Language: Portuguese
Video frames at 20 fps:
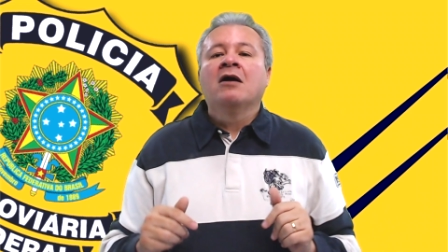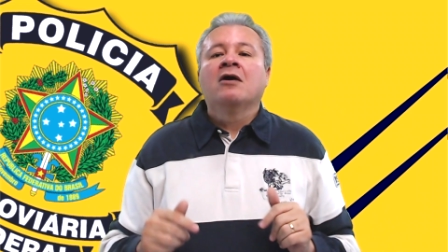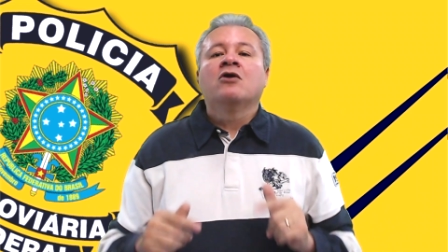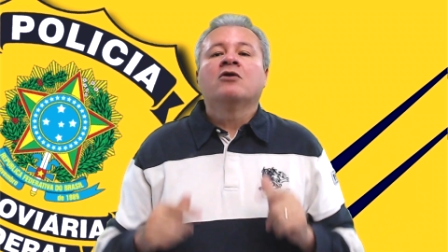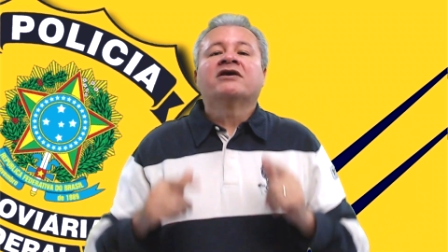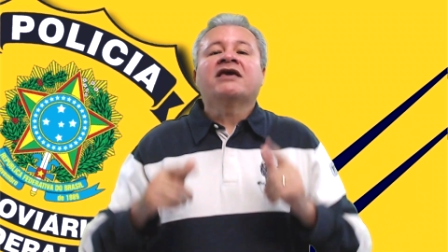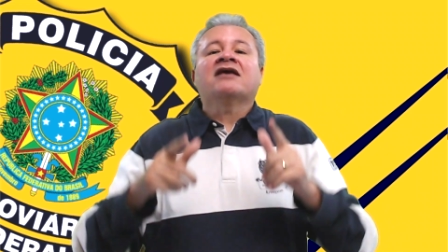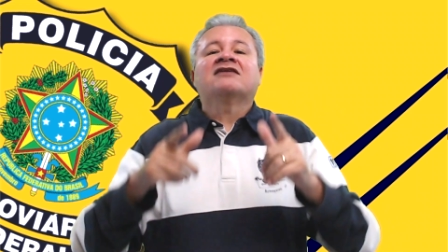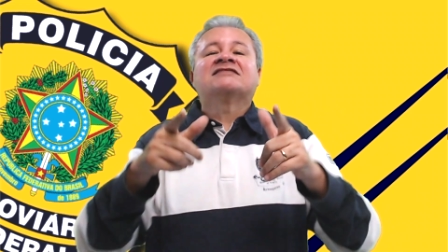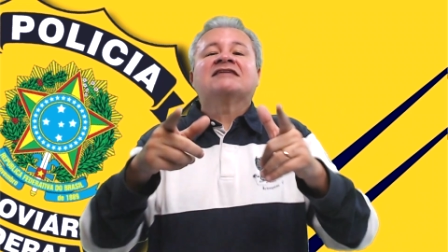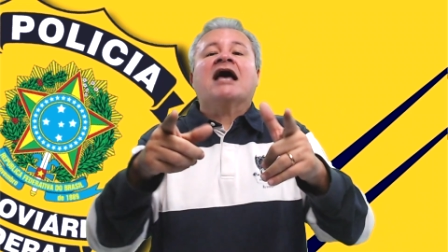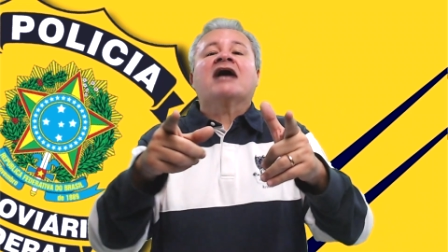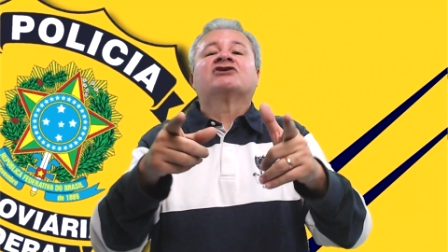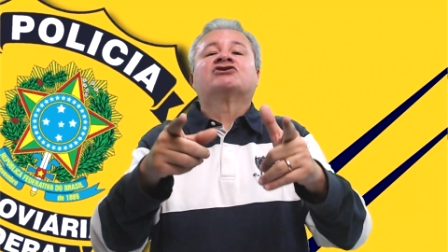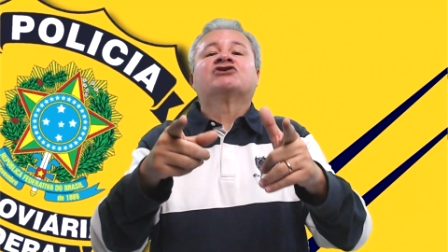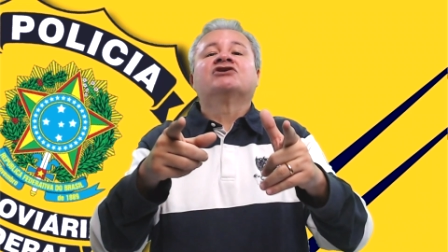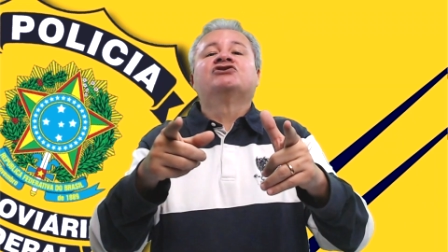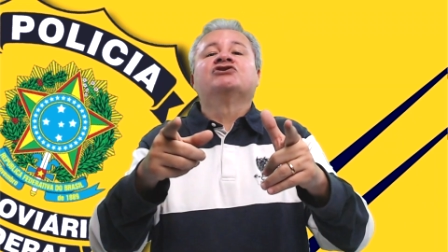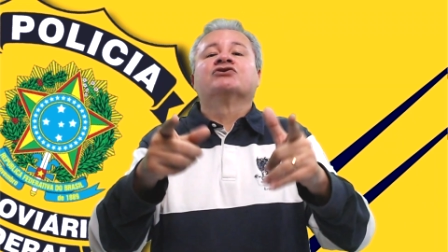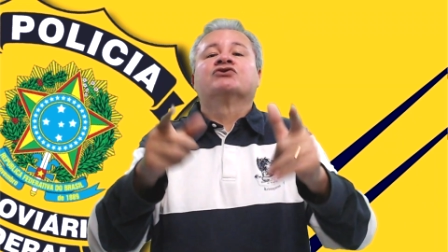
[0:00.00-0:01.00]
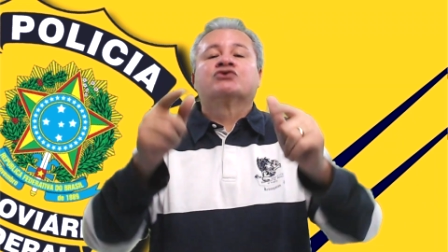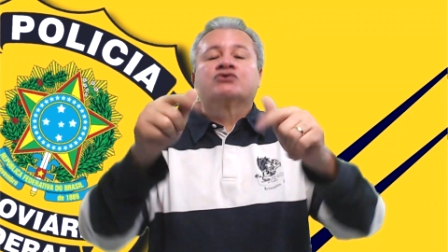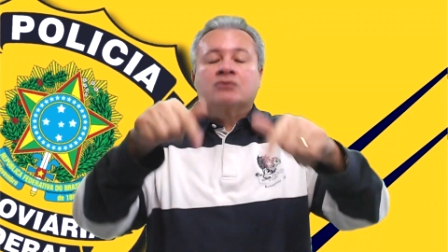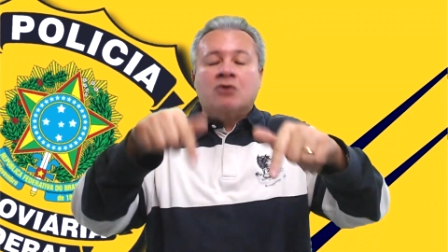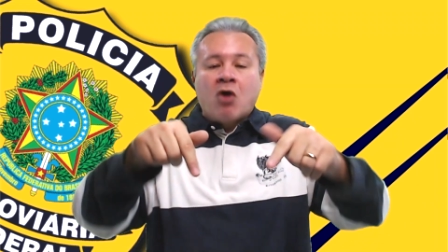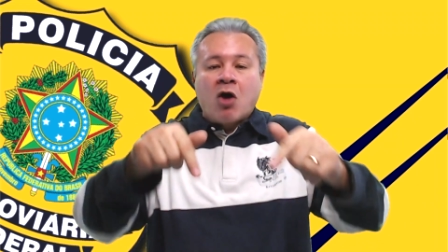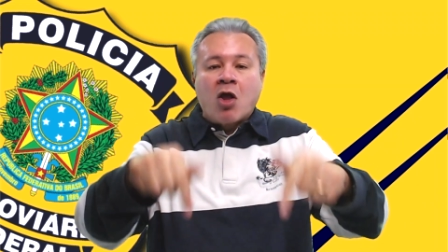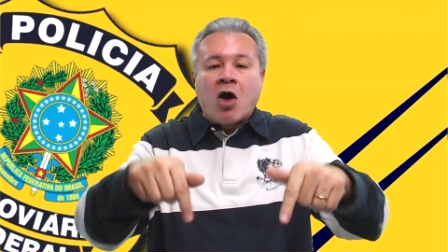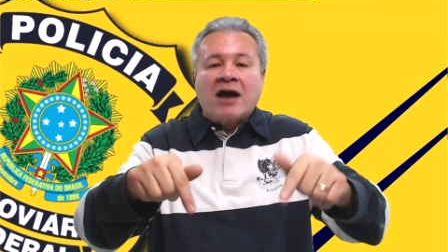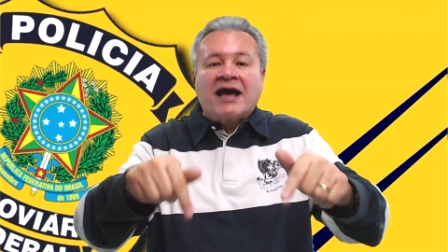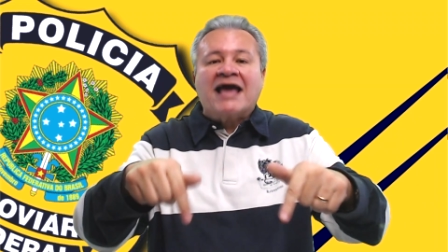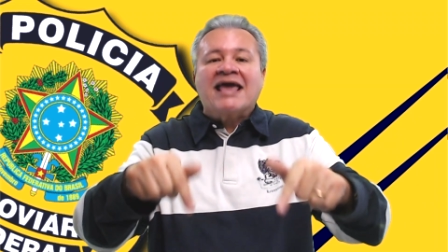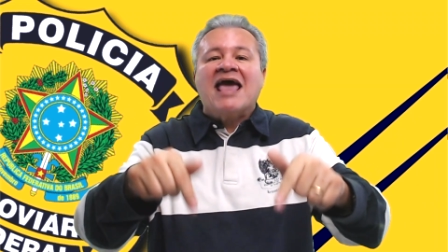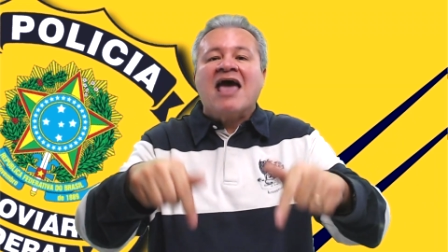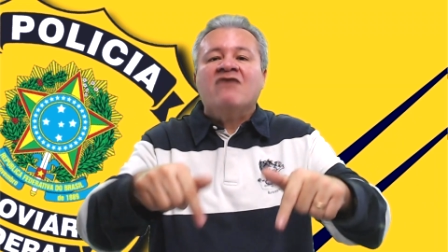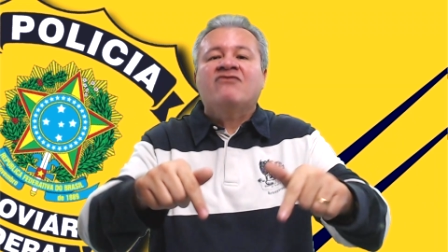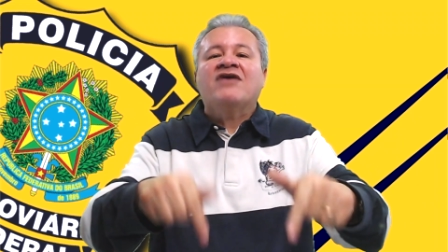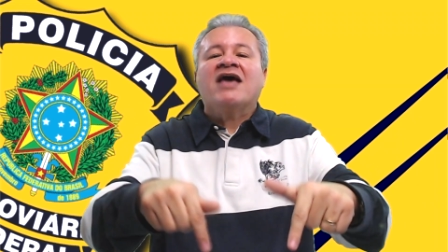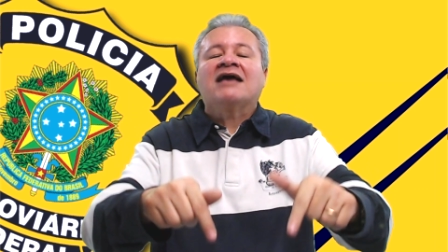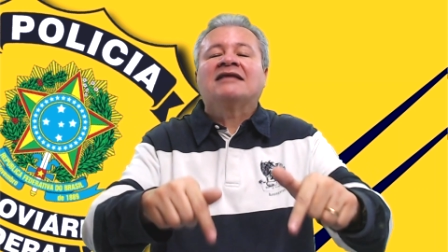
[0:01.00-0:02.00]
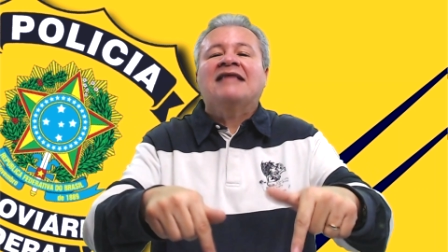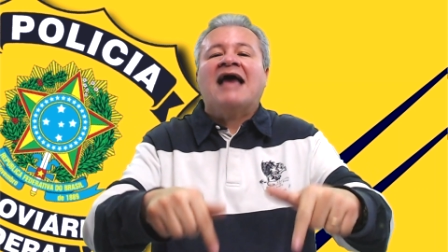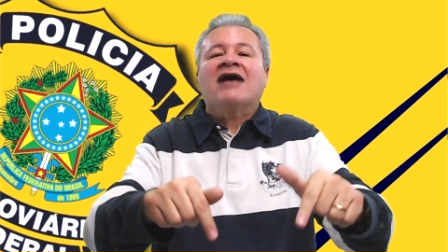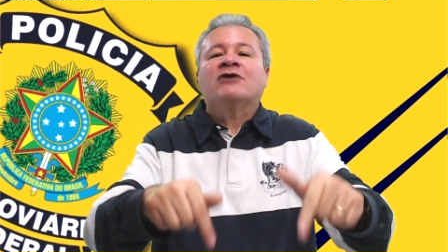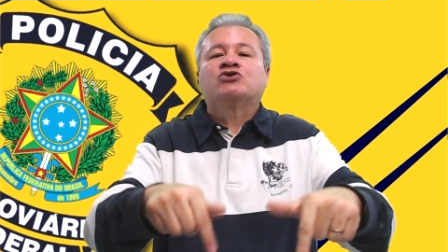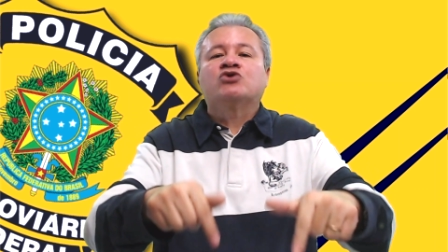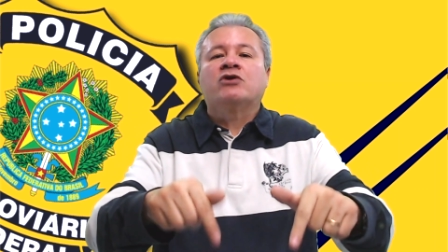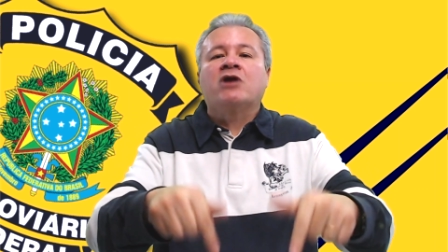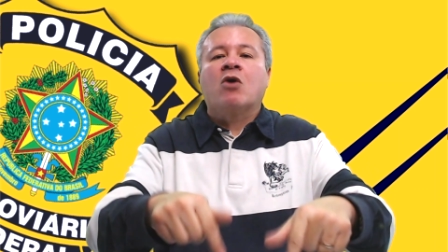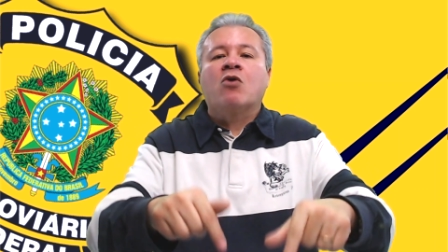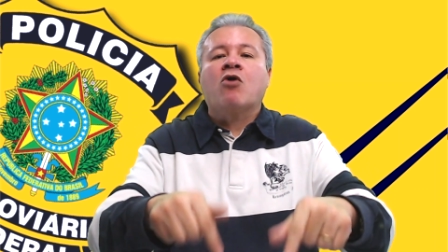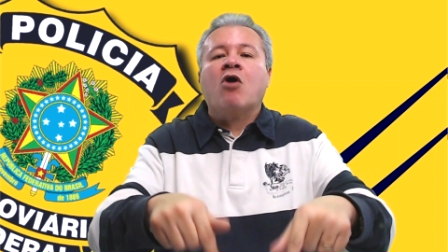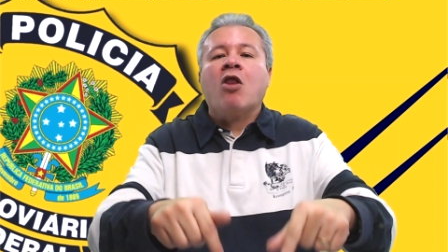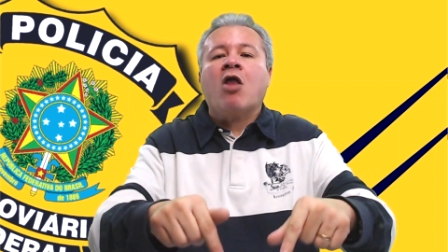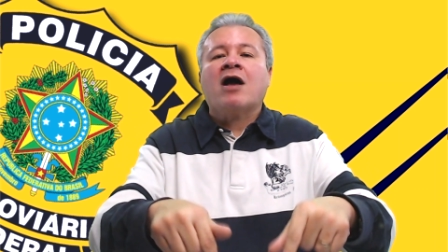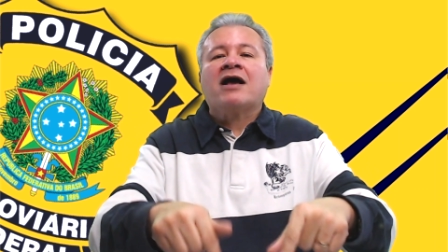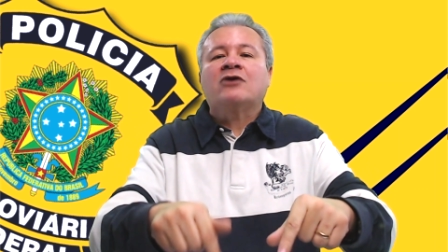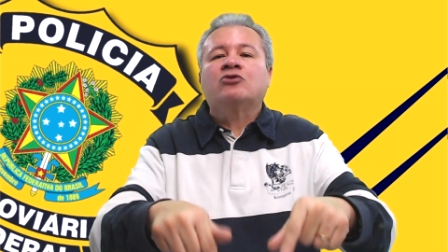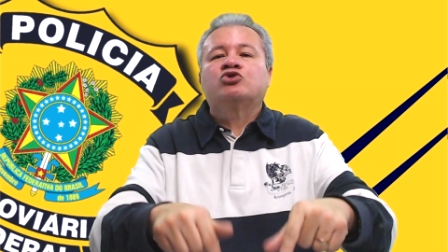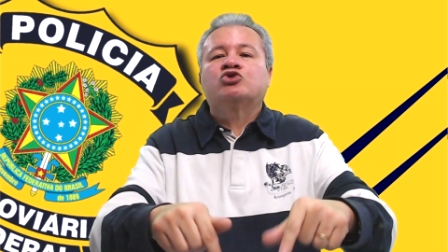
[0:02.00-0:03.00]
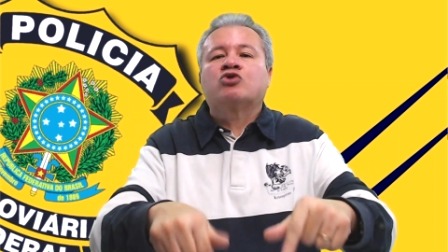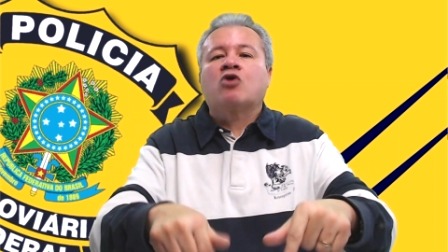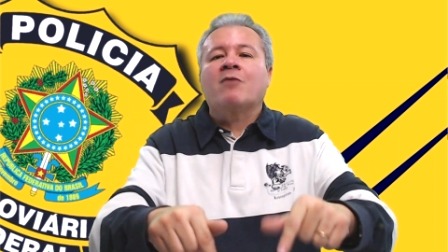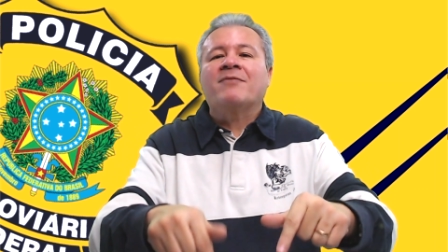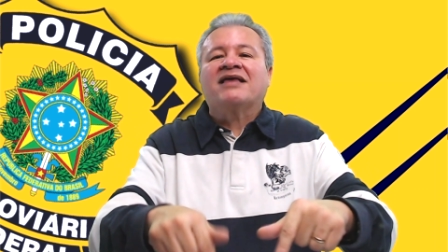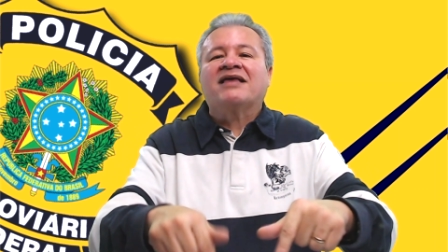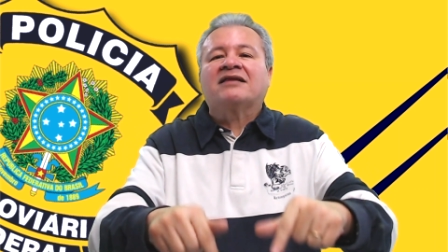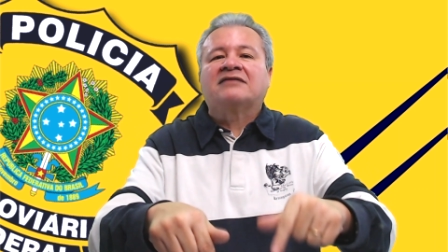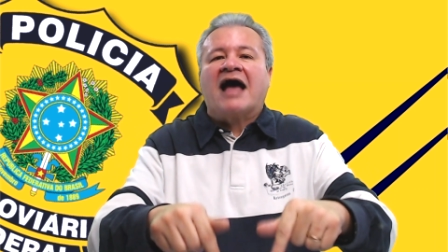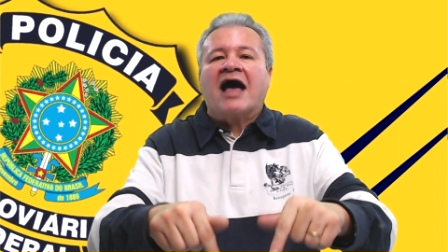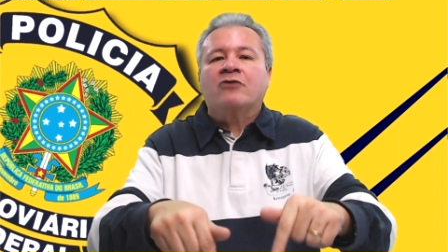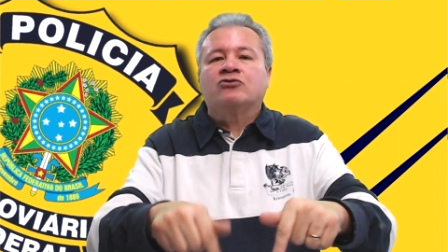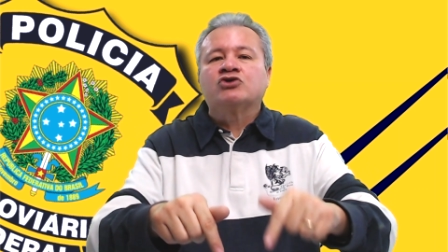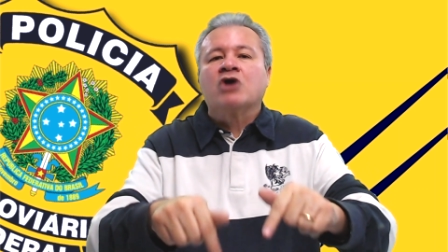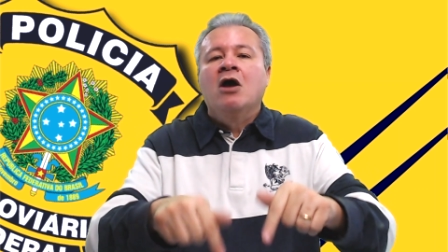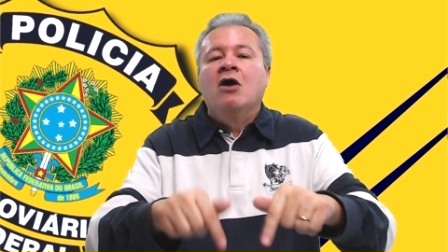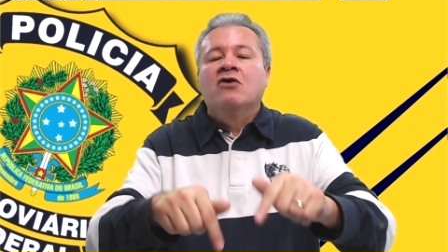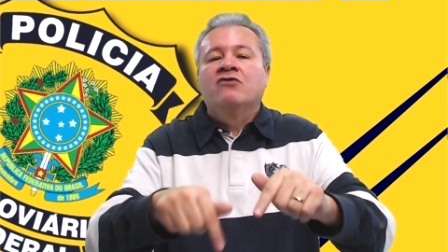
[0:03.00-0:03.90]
O que, que, você acha disso? Coloca aí, é verdade ou não? Coloca nos comentários.